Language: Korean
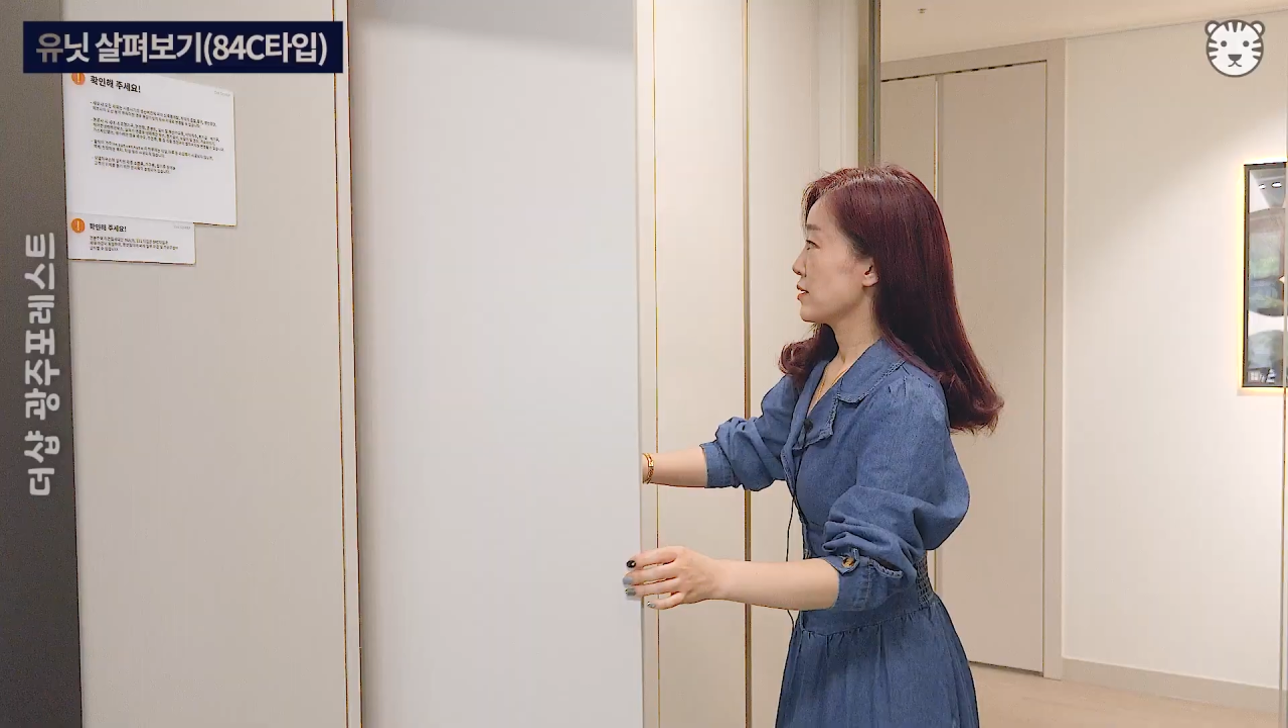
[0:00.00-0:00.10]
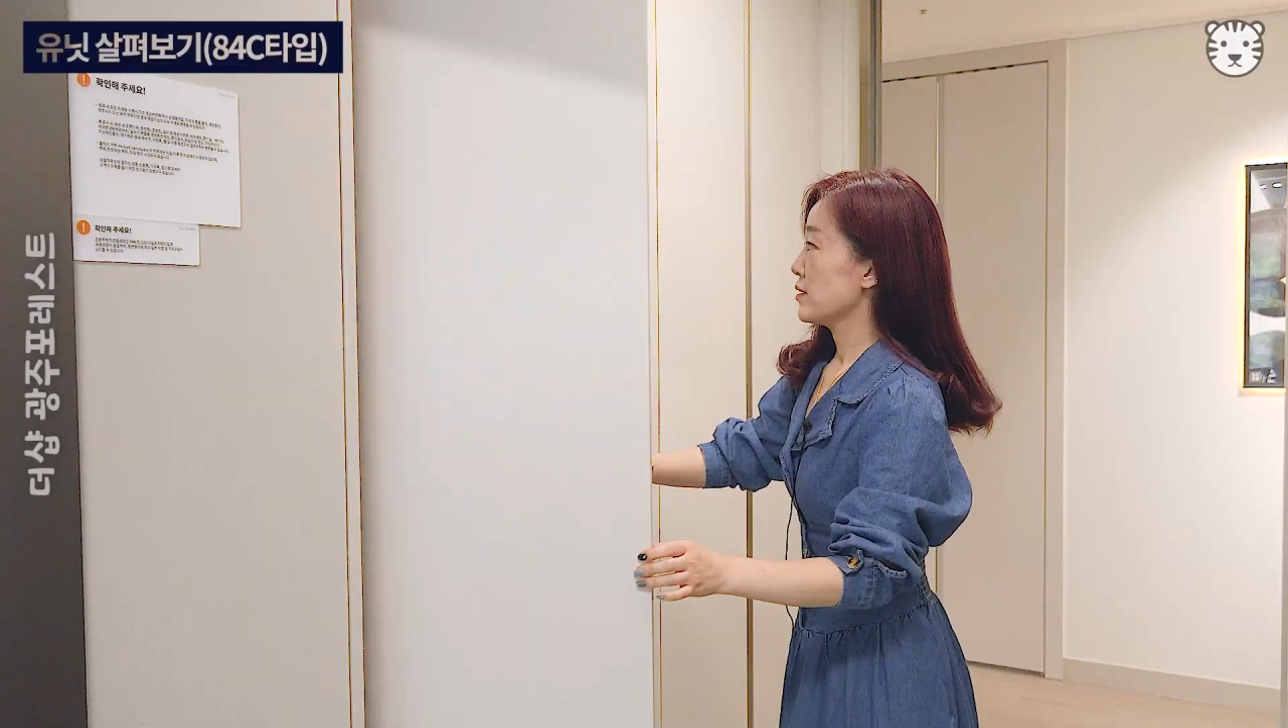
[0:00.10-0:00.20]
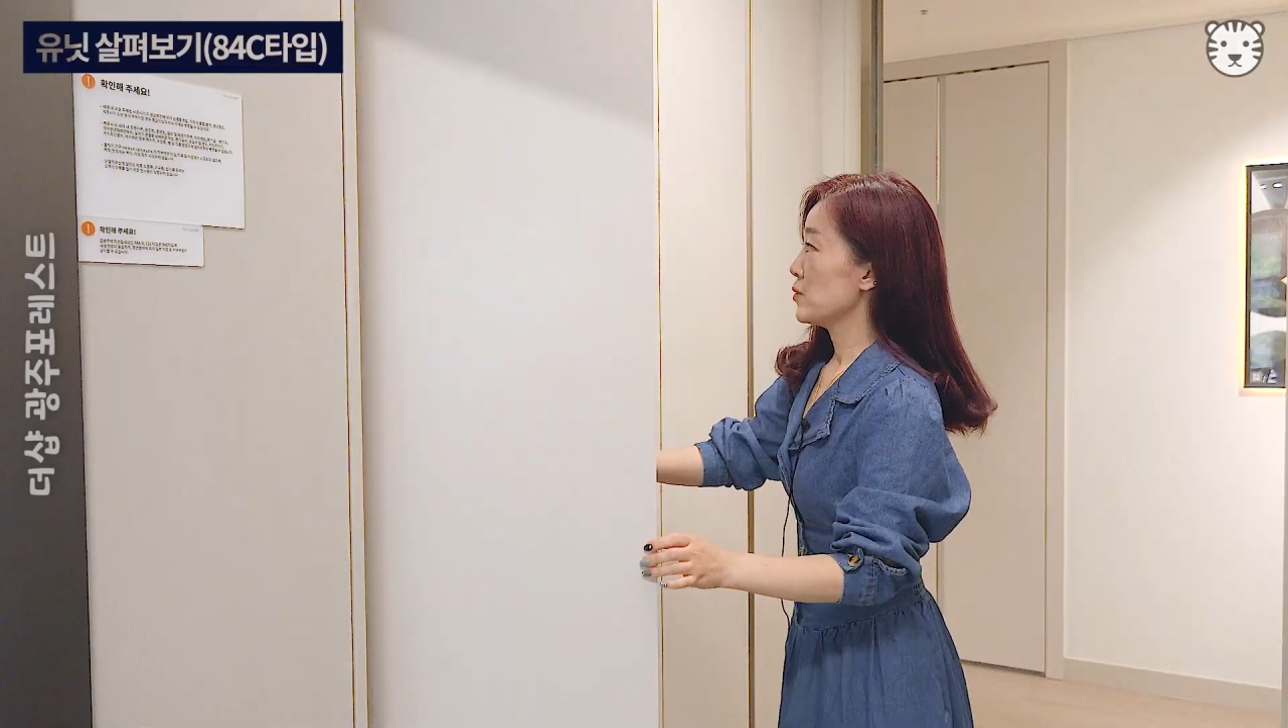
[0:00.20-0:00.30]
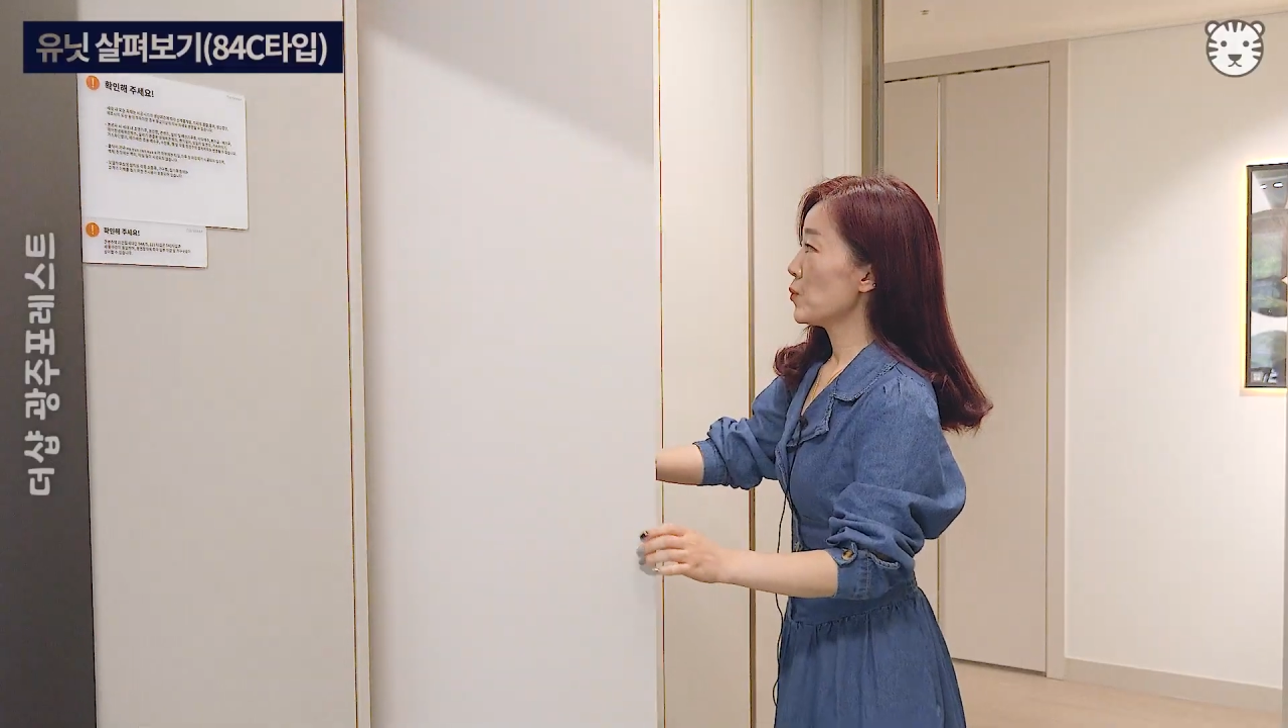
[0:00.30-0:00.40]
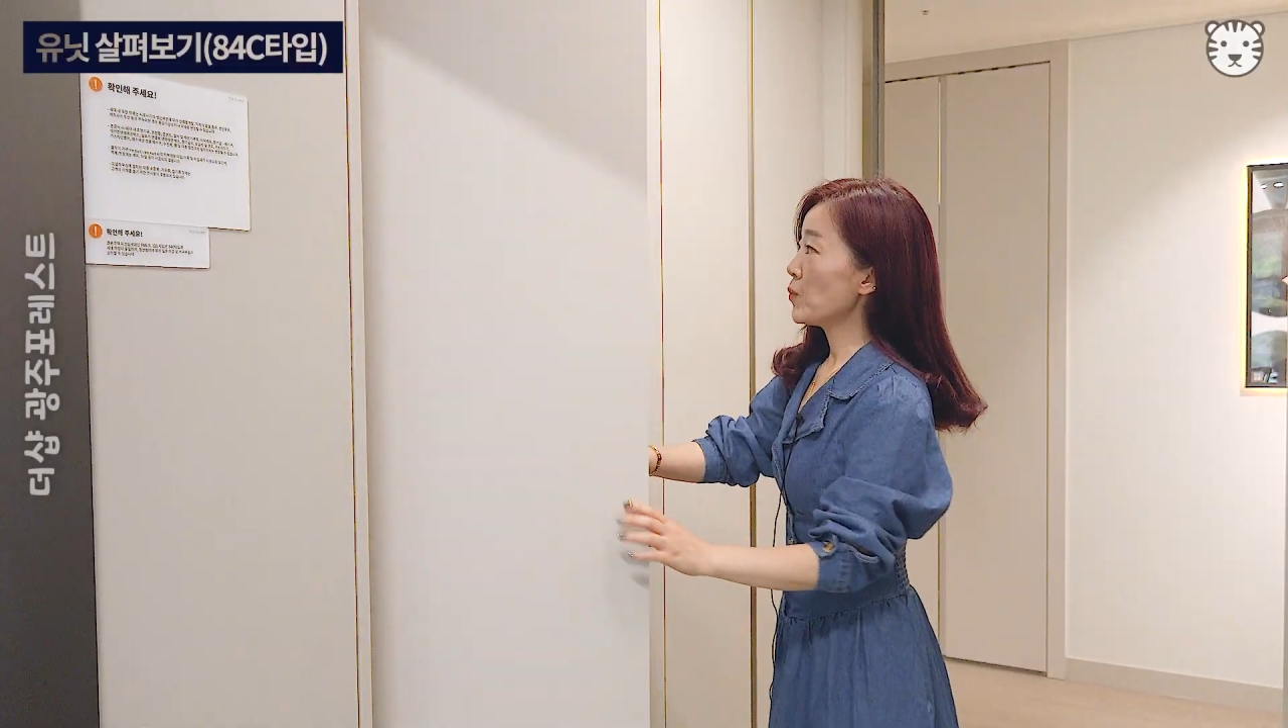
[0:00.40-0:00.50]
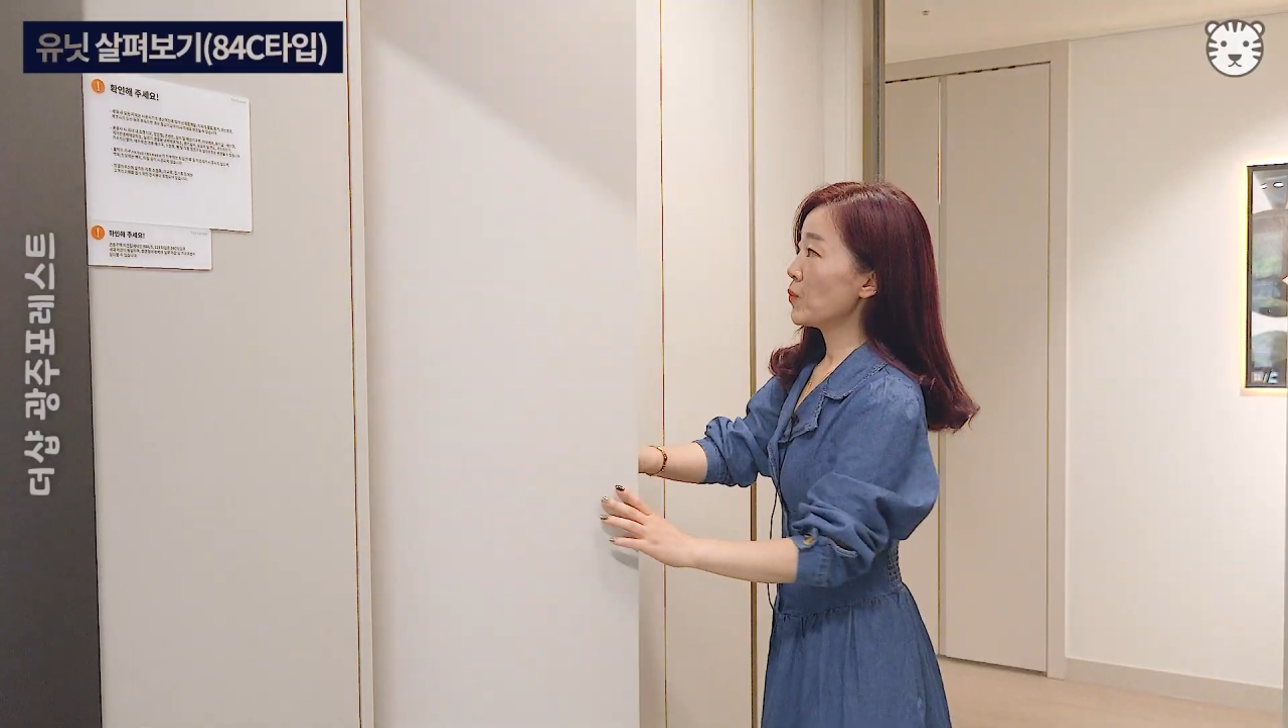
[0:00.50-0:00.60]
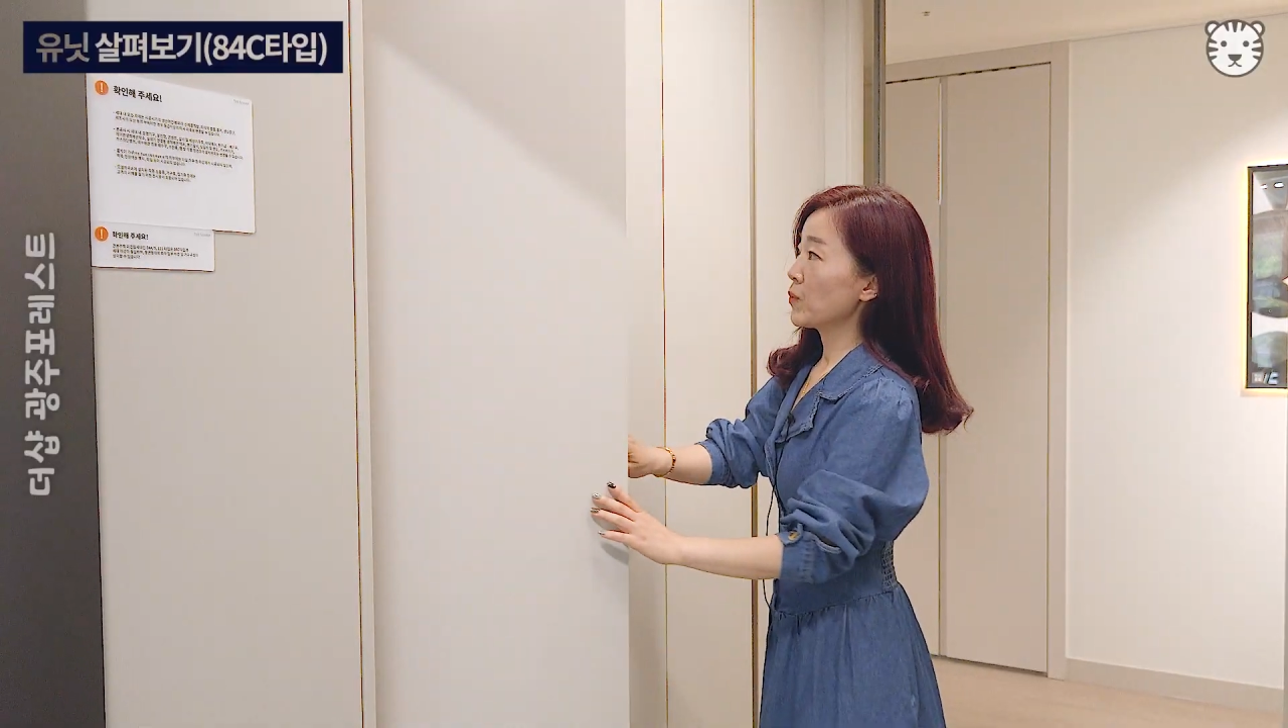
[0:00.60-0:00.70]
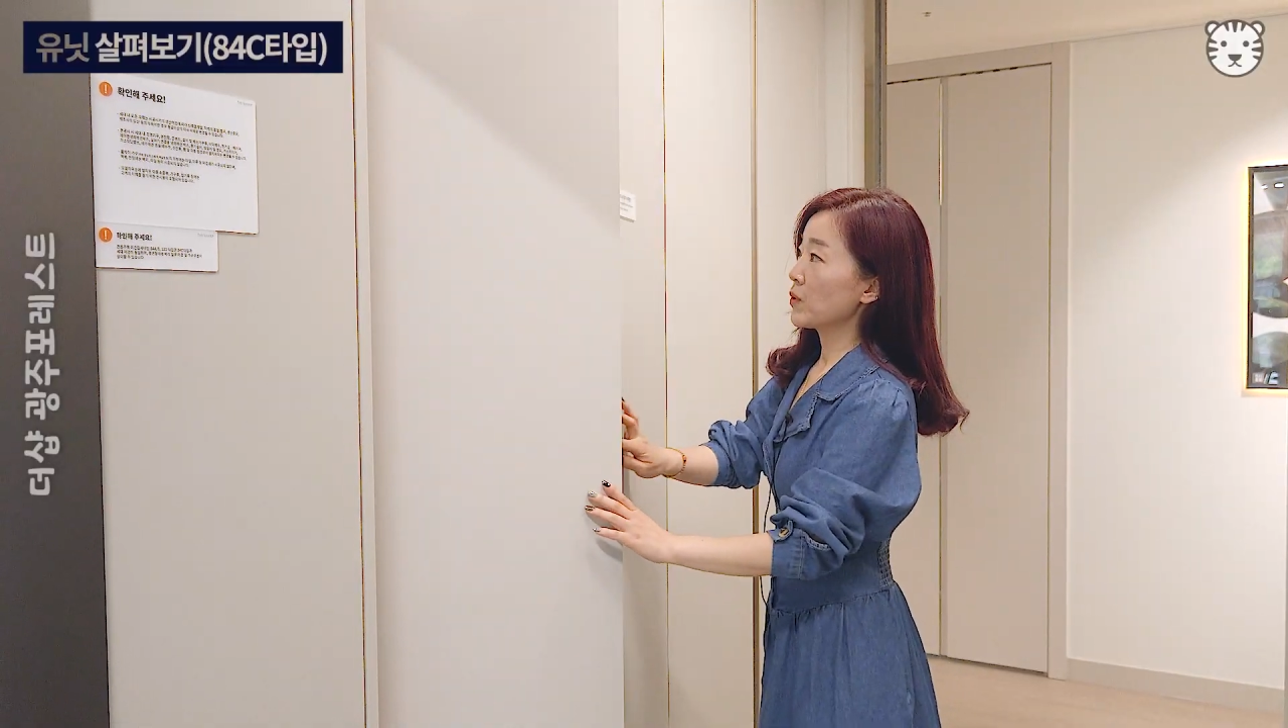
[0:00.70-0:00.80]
그리고